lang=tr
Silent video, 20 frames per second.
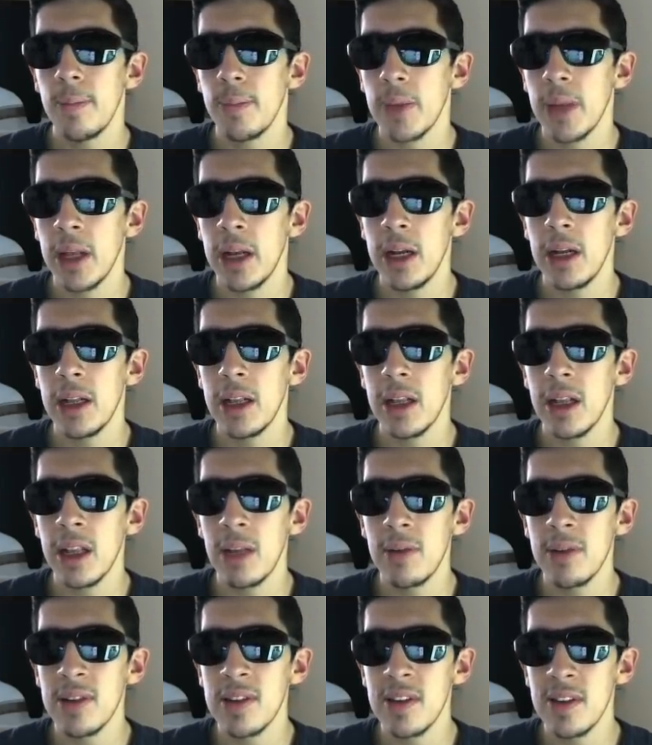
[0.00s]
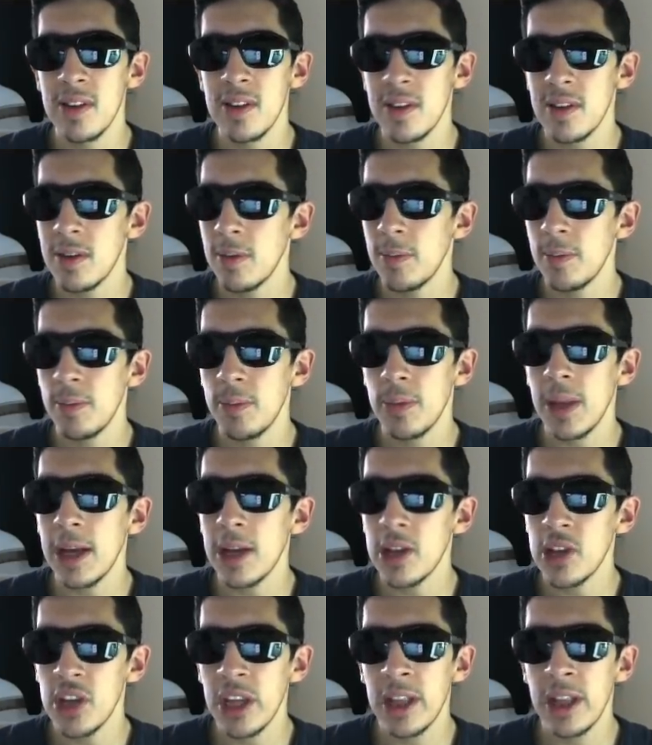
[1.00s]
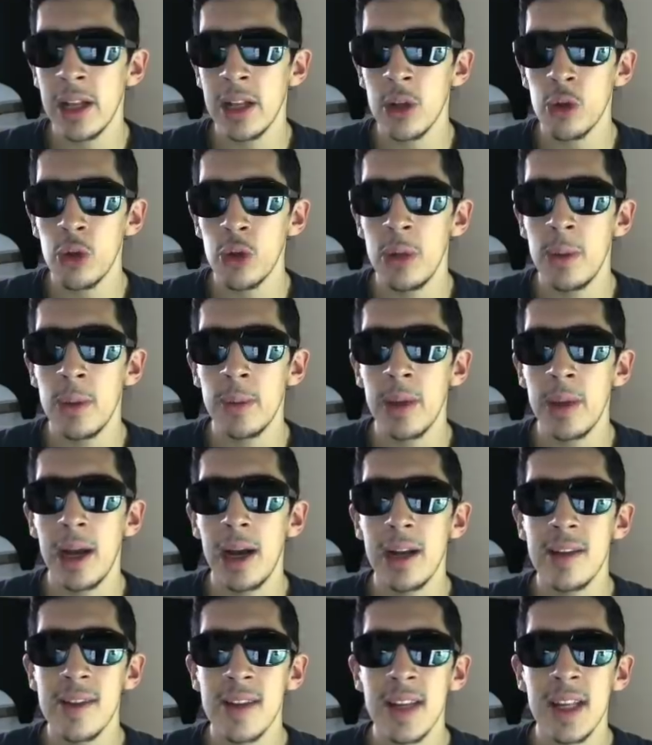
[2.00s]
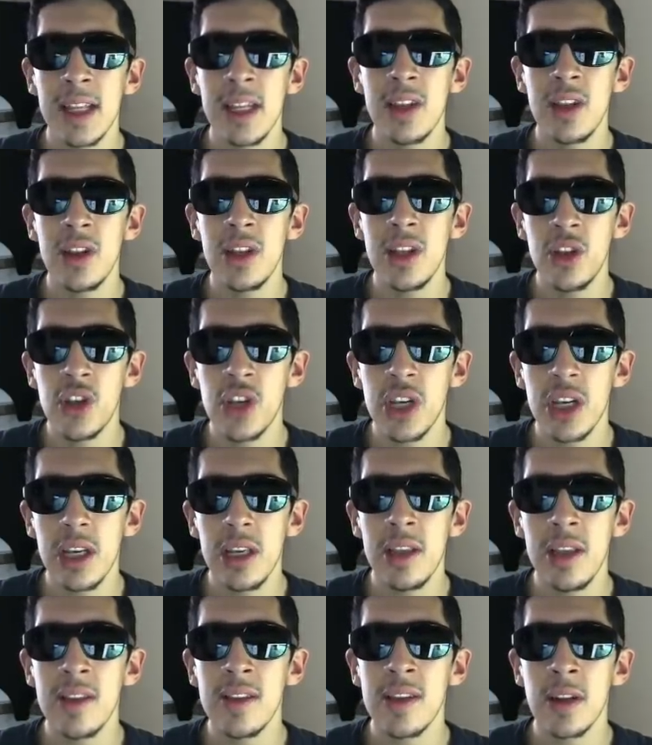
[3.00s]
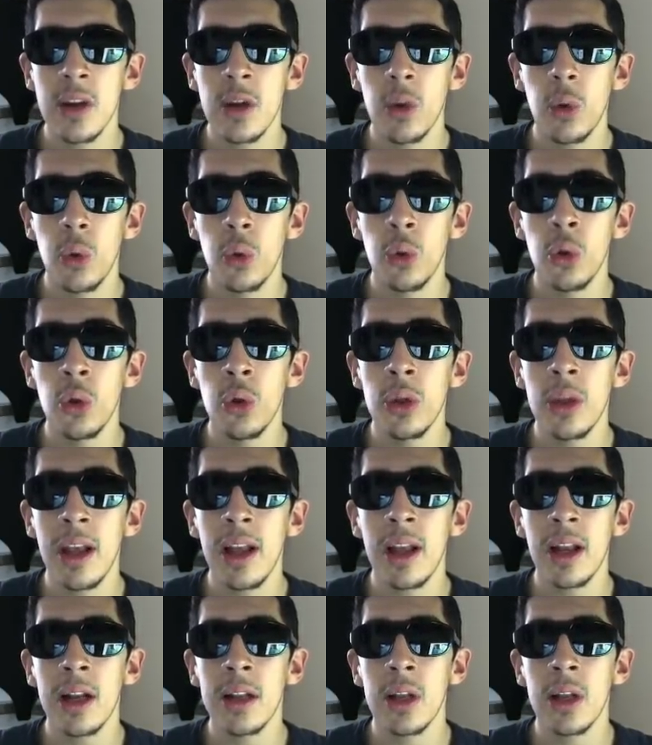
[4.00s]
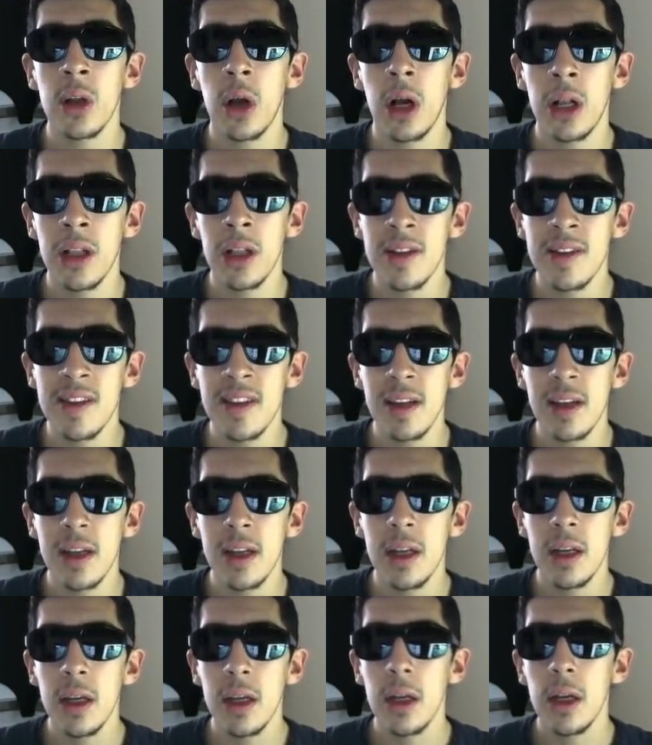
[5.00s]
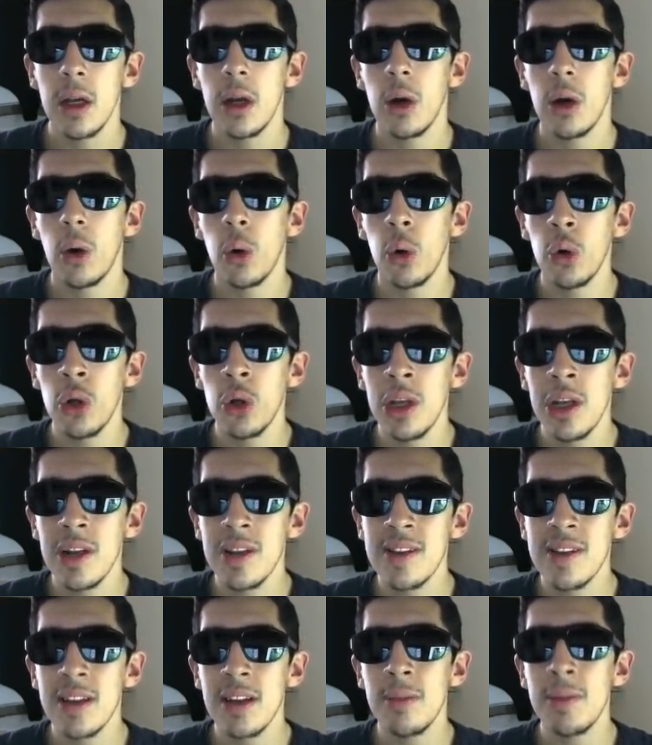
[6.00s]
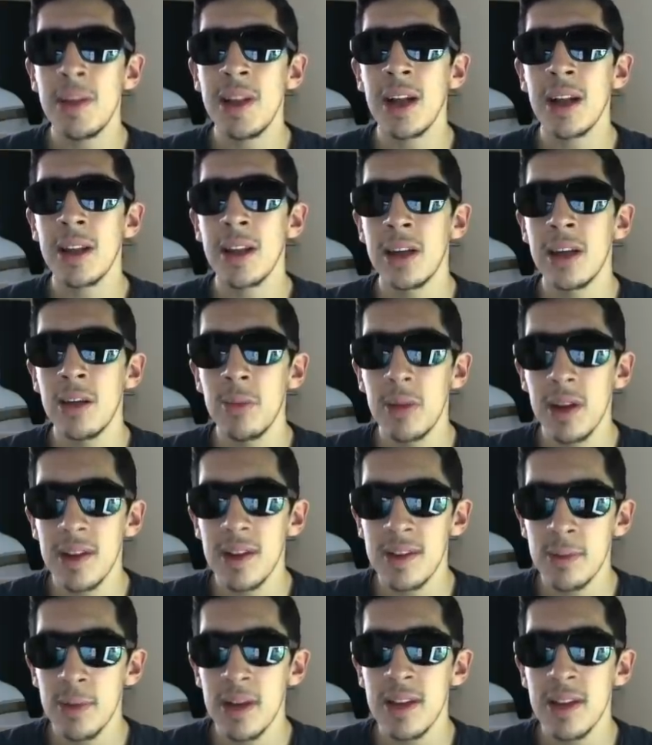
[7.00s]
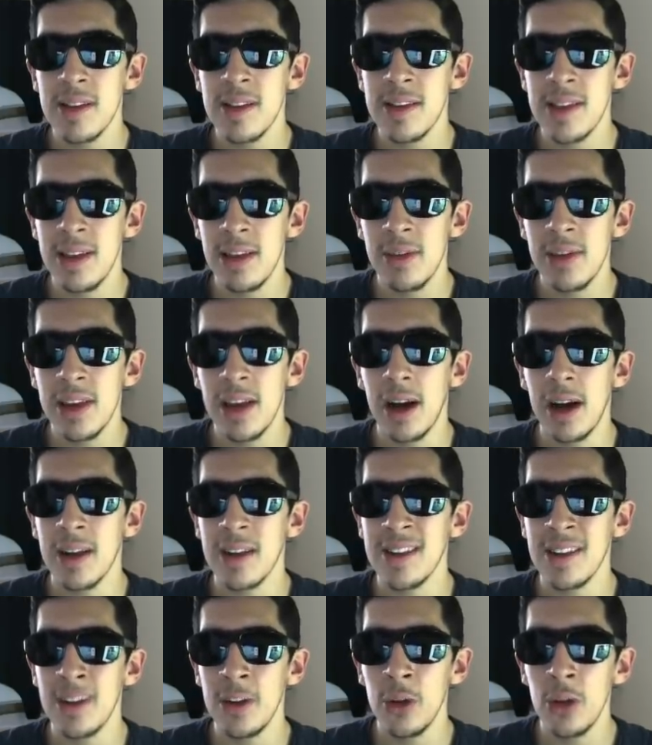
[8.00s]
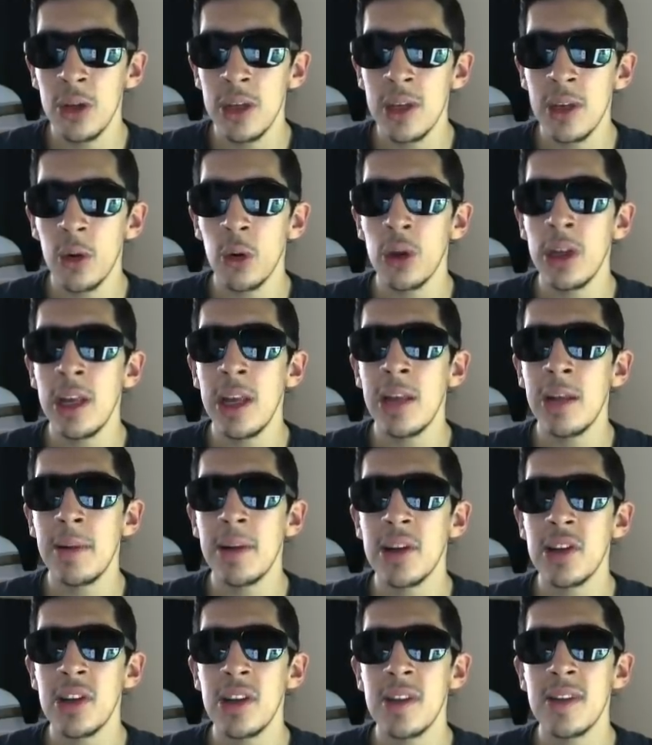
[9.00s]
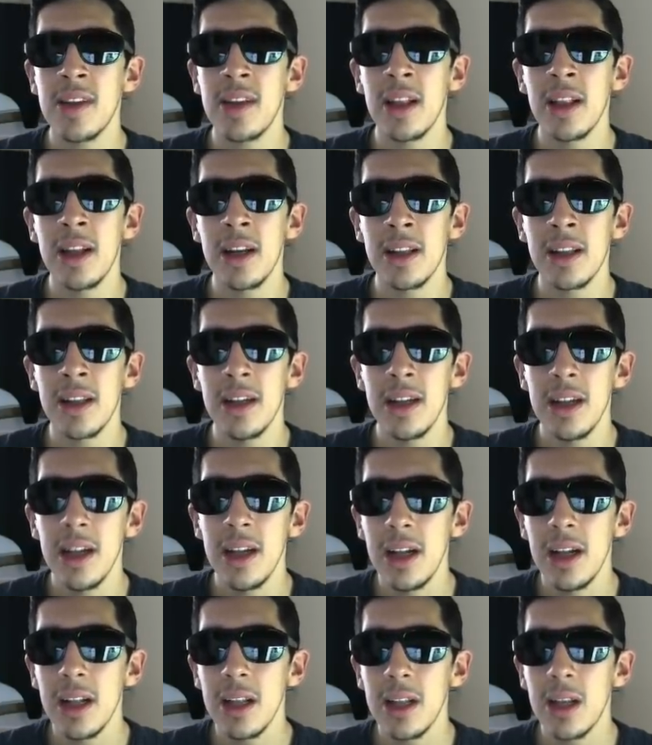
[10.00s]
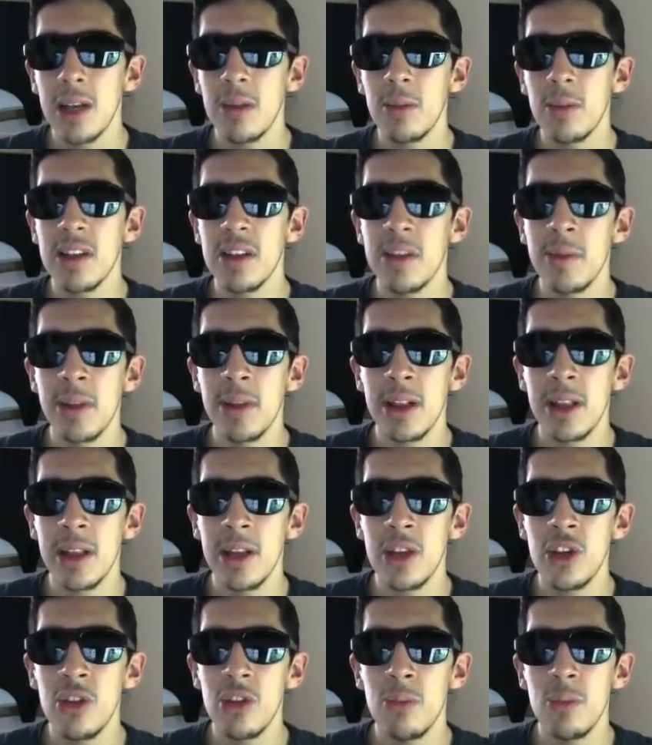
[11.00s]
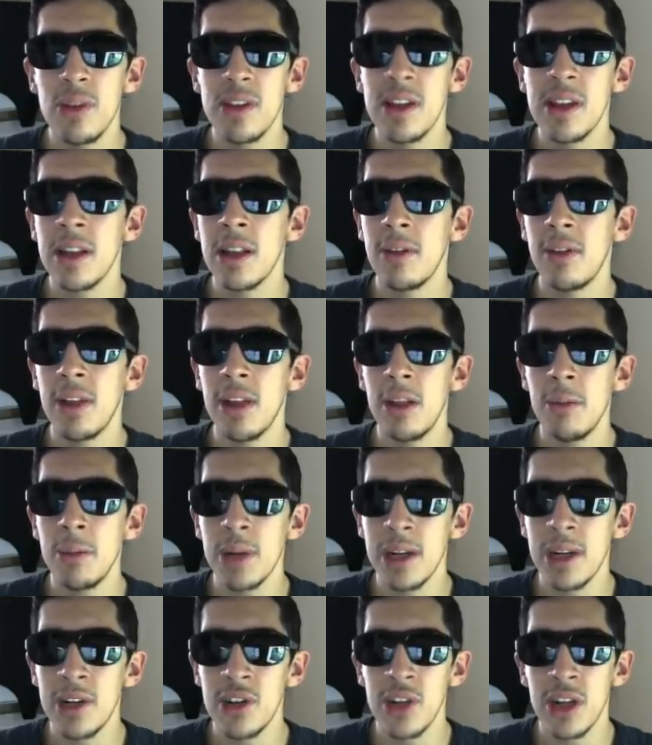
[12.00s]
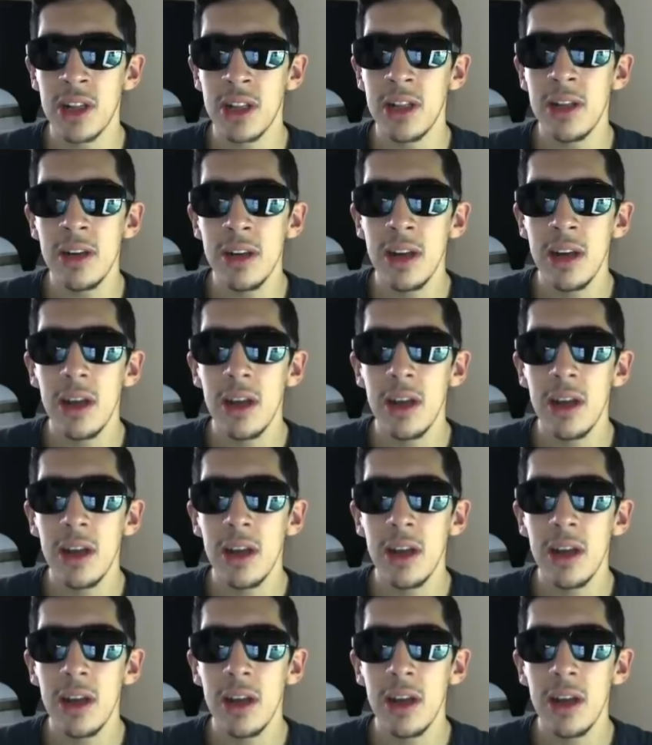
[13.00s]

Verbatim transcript: e, tatavasız gerçekten de söylüyorum ki her sene gittikçe insanın oyunu tekrardan alası, oynayası, bir daha takım kasma zevki azalıyor ki oyuna yeni başlayan insanlar da takım kasamadıkları için bir senede falan bırakacaklar.